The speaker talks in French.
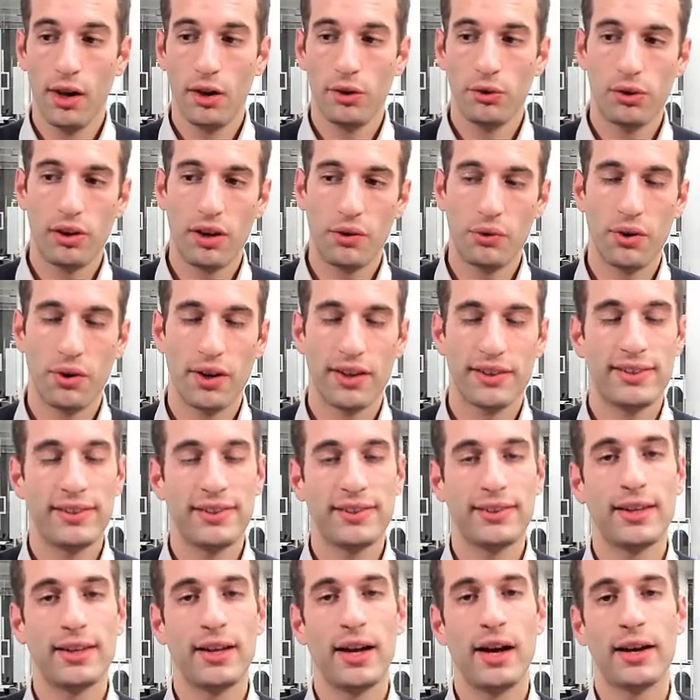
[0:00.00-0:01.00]
nous avons
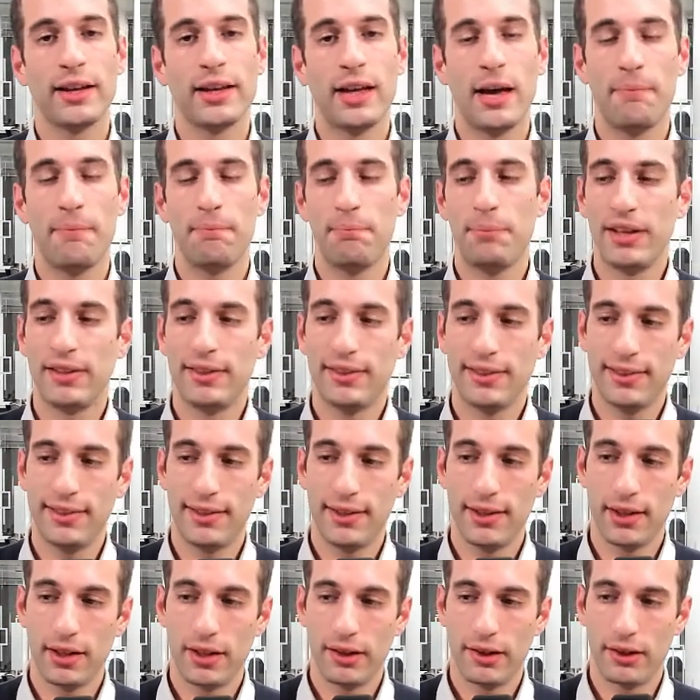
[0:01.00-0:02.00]
assisté à un gap
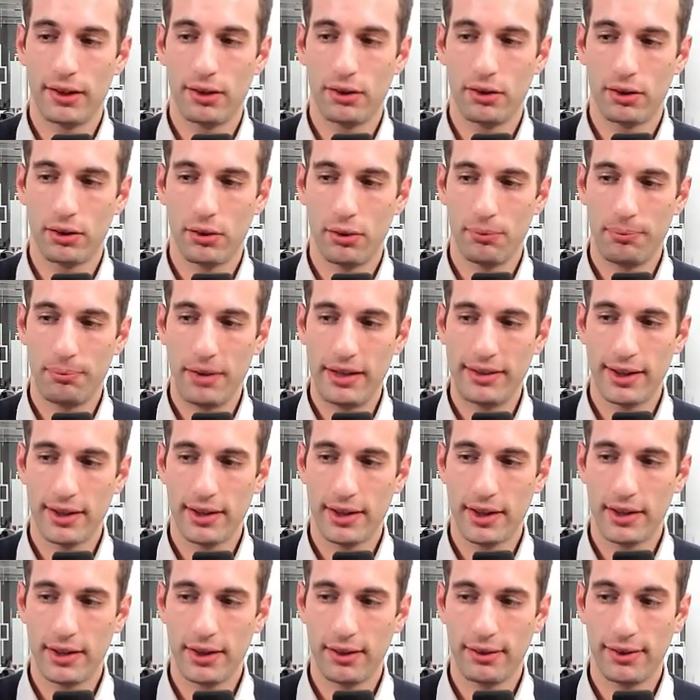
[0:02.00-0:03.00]
baissier hein,
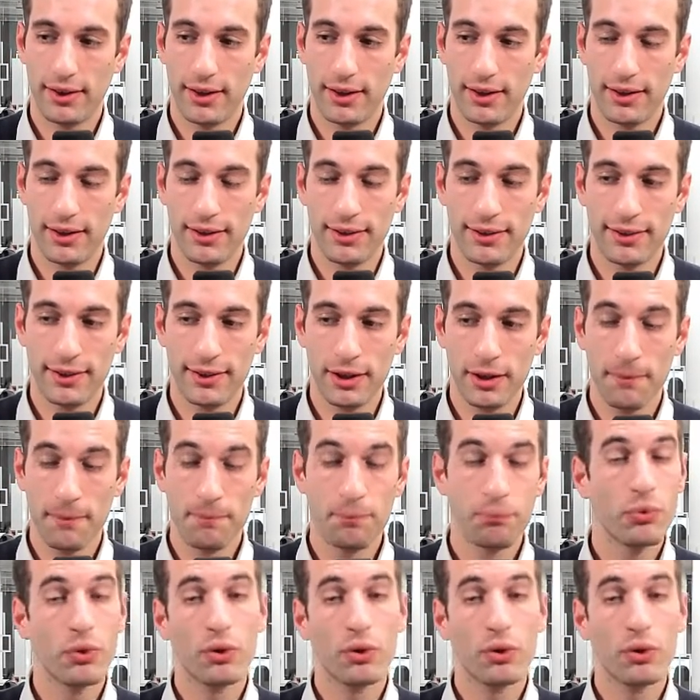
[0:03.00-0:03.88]
matérialisé ici.